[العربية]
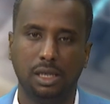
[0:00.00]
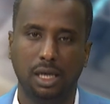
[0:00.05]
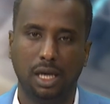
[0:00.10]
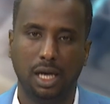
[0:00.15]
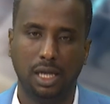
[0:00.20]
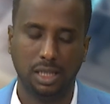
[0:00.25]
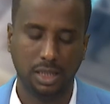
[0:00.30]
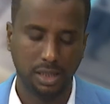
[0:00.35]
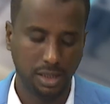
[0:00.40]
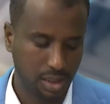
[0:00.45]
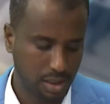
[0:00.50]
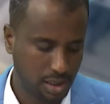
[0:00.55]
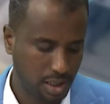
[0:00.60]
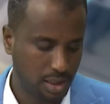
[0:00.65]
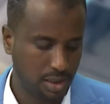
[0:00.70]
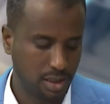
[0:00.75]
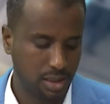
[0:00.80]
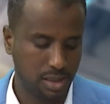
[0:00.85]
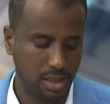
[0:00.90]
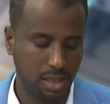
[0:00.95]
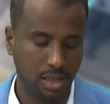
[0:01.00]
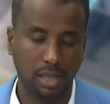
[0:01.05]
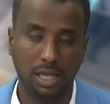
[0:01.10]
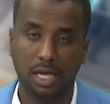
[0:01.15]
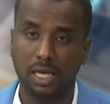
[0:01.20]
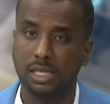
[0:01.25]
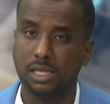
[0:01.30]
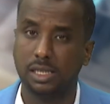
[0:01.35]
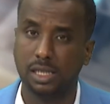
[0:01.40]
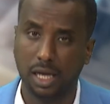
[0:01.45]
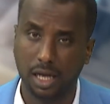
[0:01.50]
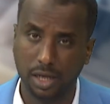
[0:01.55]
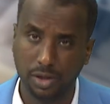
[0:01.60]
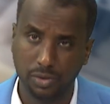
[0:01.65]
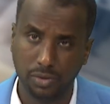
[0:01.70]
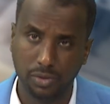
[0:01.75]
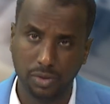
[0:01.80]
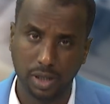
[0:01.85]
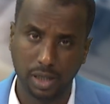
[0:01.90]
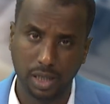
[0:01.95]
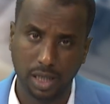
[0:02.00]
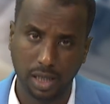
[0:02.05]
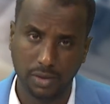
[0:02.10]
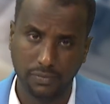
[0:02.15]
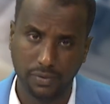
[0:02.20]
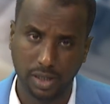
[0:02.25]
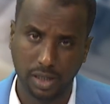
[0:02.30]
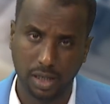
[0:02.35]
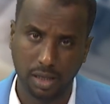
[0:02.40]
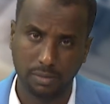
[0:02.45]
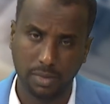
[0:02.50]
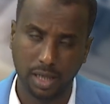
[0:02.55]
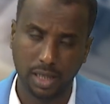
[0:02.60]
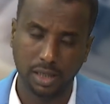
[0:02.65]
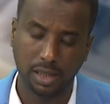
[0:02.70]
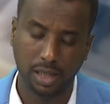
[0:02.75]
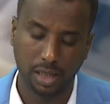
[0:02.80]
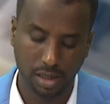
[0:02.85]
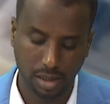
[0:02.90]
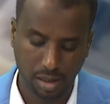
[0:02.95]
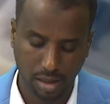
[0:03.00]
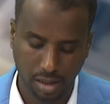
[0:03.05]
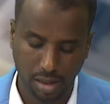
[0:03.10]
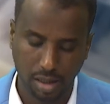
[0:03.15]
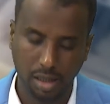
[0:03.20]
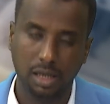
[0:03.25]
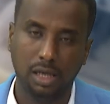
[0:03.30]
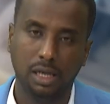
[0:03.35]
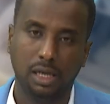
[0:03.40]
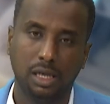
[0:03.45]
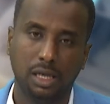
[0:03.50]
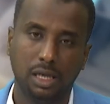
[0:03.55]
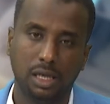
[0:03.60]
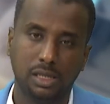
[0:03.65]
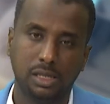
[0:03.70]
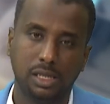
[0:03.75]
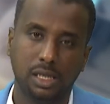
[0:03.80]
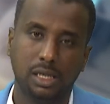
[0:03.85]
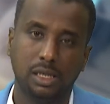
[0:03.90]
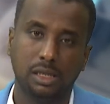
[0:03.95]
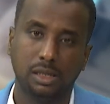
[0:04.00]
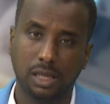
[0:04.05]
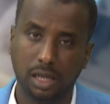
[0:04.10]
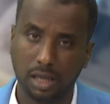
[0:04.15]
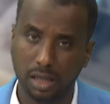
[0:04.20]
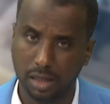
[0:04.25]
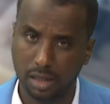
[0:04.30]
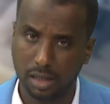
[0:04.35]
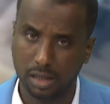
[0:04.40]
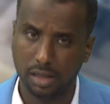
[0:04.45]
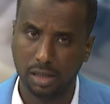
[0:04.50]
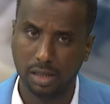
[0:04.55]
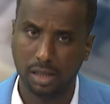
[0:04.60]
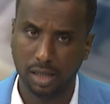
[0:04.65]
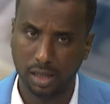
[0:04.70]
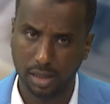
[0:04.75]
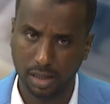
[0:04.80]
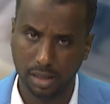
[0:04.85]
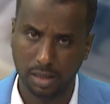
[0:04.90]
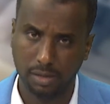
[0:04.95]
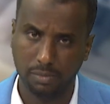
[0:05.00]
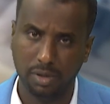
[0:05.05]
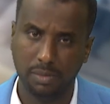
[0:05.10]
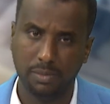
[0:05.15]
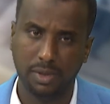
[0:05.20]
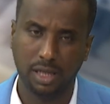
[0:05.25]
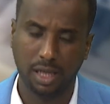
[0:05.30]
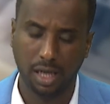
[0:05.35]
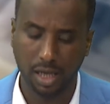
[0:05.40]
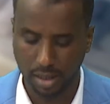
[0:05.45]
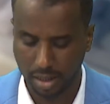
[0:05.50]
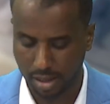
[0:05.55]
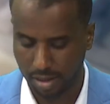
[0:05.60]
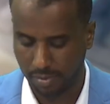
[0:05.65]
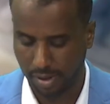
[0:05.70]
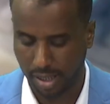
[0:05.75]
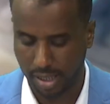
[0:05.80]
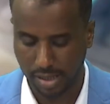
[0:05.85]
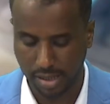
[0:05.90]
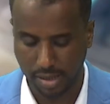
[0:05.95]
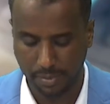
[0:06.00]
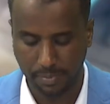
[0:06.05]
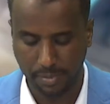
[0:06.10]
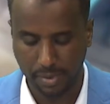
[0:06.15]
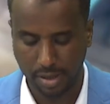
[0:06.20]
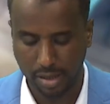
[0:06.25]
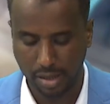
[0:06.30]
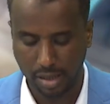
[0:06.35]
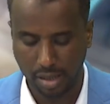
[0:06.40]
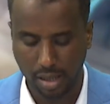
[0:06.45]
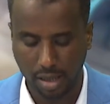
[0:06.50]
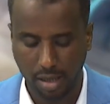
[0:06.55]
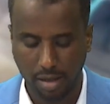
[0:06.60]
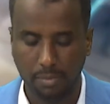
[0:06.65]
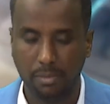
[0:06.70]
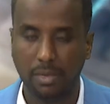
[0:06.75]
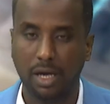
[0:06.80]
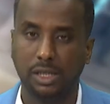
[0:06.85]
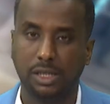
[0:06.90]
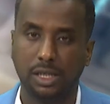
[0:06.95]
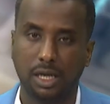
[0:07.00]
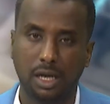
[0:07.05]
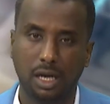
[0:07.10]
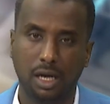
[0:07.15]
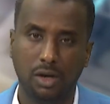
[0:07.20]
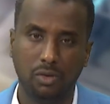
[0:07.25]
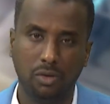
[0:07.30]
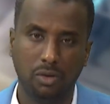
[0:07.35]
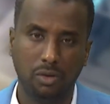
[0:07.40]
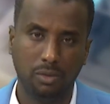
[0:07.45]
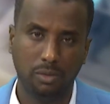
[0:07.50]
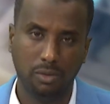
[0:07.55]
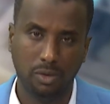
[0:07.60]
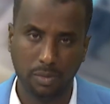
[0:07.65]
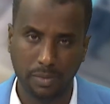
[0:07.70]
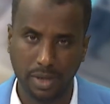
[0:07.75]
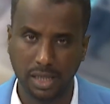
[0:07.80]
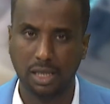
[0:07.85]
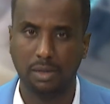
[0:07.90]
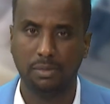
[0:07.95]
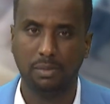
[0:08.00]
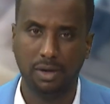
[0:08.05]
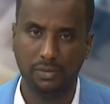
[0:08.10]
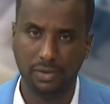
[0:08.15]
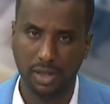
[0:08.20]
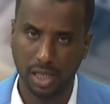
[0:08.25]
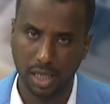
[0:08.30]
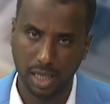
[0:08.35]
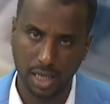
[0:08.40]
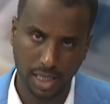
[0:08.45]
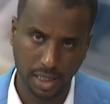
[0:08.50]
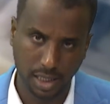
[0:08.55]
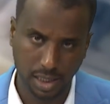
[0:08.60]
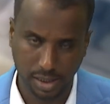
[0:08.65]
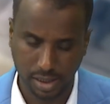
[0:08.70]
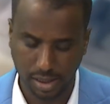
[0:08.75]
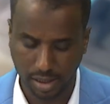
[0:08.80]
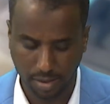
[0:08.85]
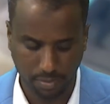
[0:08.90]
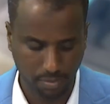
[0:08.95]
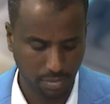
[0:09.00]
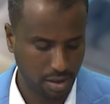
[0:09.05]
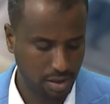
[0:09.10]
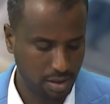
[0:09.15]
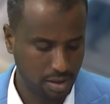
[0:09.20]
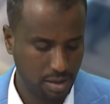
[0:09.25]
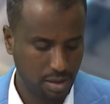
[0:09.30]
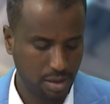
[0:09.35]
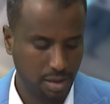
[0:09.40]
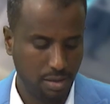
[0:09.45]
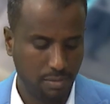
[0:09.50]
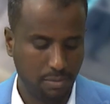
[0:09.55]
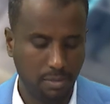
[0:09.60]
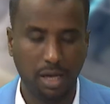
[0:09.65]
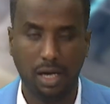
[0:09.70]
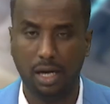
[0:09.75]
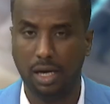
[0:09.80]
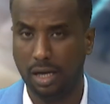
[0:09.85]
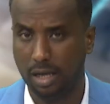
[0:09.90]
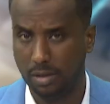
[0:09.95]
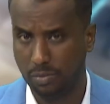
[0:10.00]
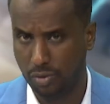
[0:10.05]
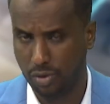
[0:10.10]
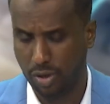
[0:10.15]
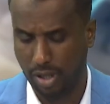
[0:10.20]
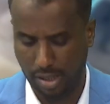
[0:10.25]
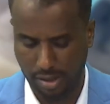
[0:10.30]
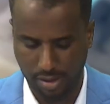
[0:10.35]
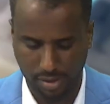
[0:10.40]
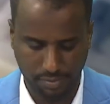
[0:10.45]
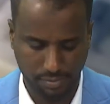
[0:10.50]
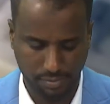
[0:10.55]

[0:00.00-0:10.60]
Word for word: الذي يتحدث الناس عنه خلال الفترة الماضية آه، سينطلق غدا بمن حضر بحسب ما جرى وما تم في اللقاء الذي تم مع البرهان